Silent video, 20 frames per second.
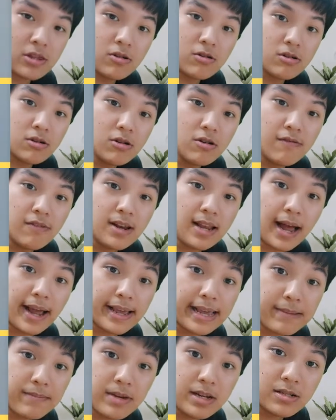này tương đương với
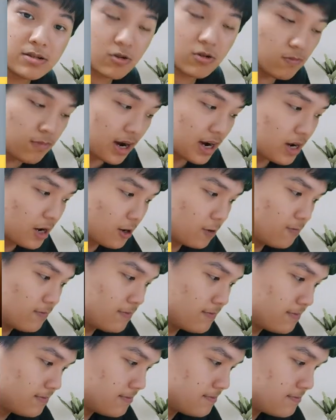lại fx cũng bằng
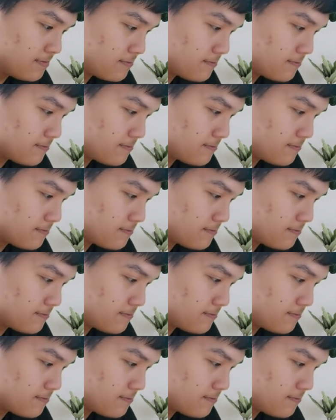không